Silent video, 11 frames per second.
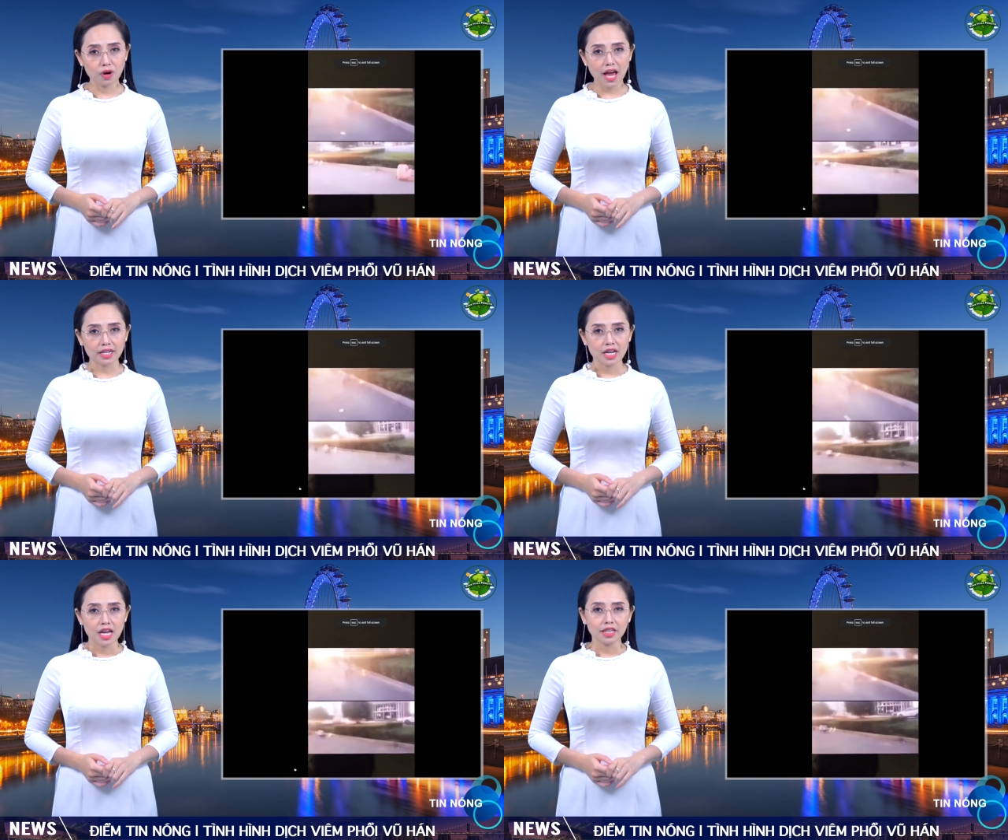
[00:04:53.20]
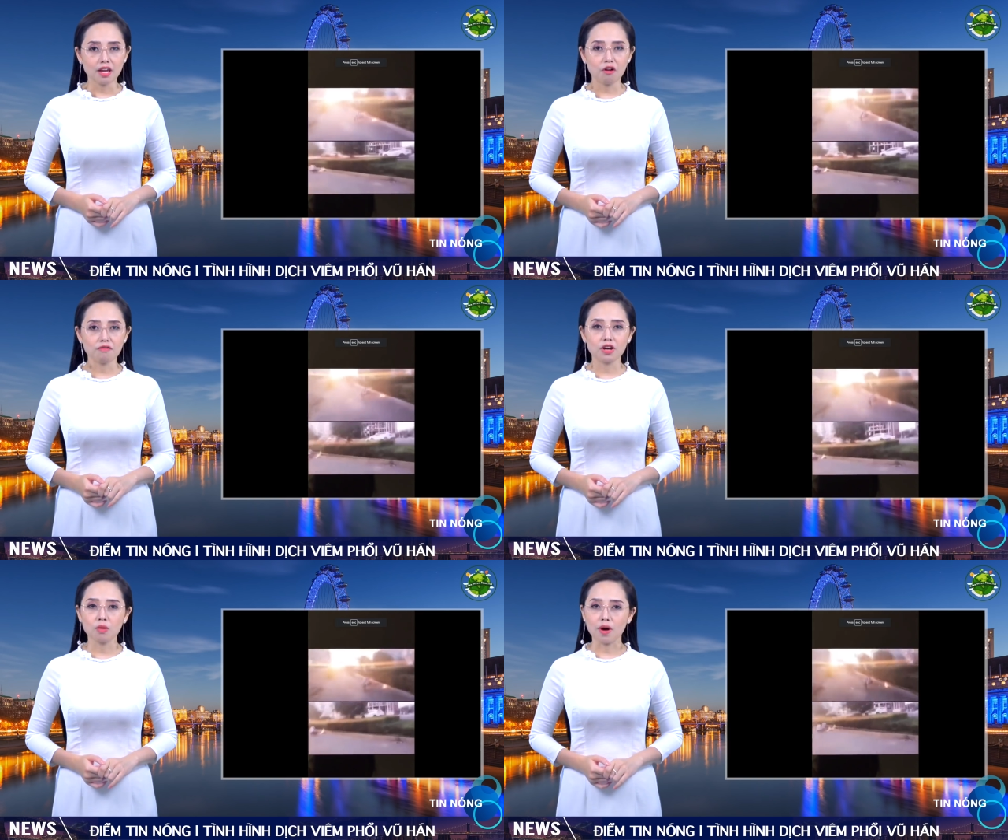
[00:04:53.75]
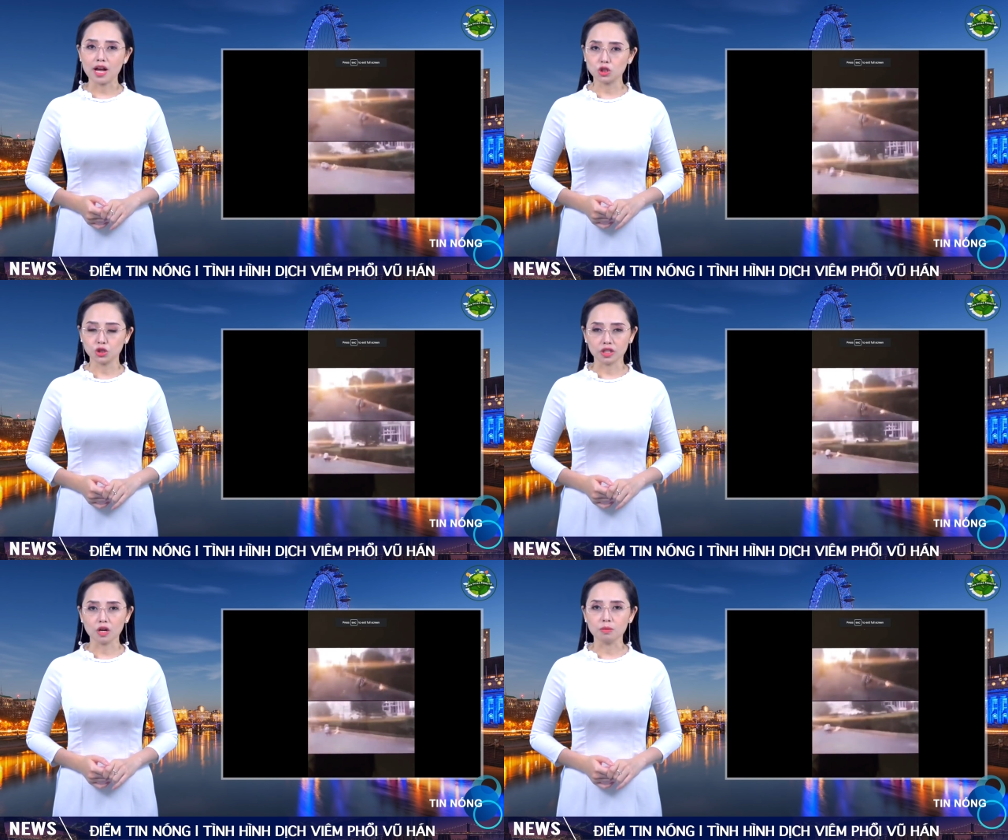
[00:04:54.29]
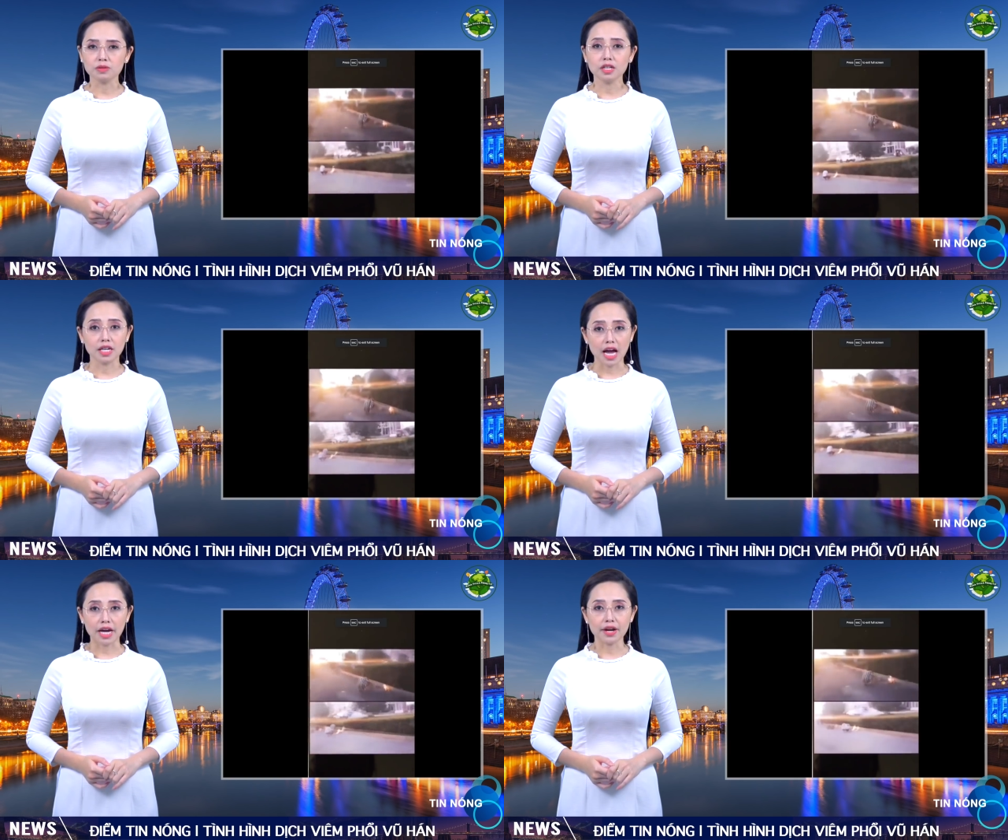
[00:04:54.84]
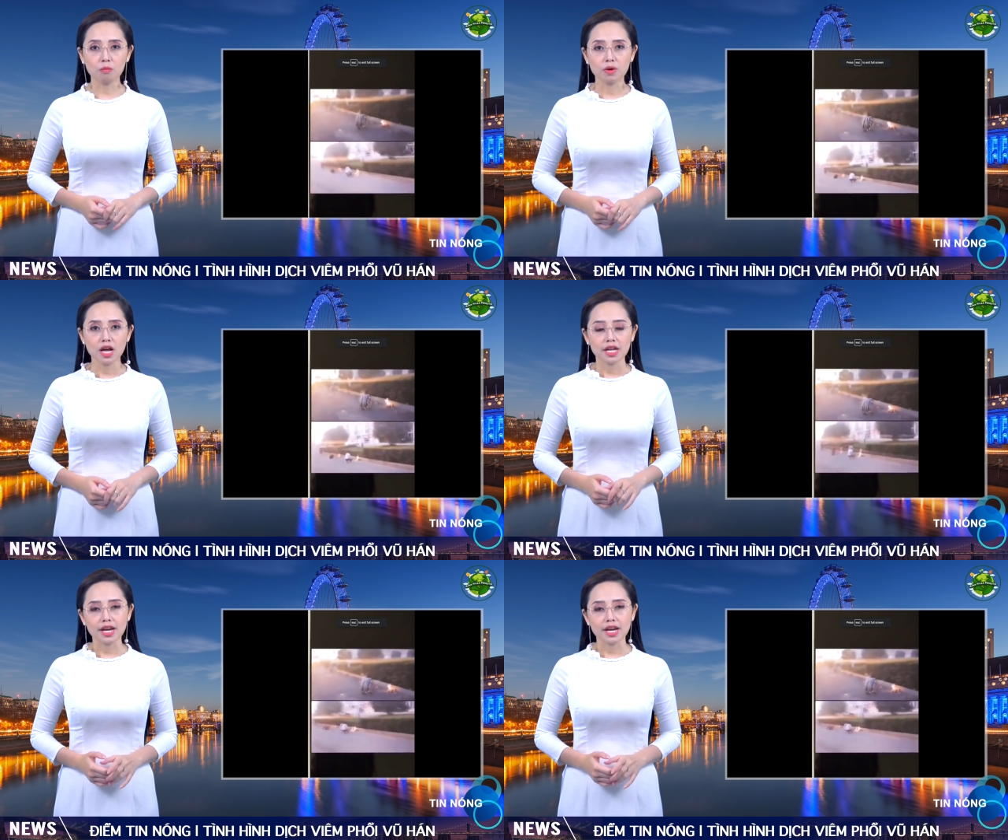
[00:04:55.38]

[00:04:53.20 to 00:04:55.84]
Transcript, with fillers: Vu Lan, theo văn hóa truyền thống người Á Đông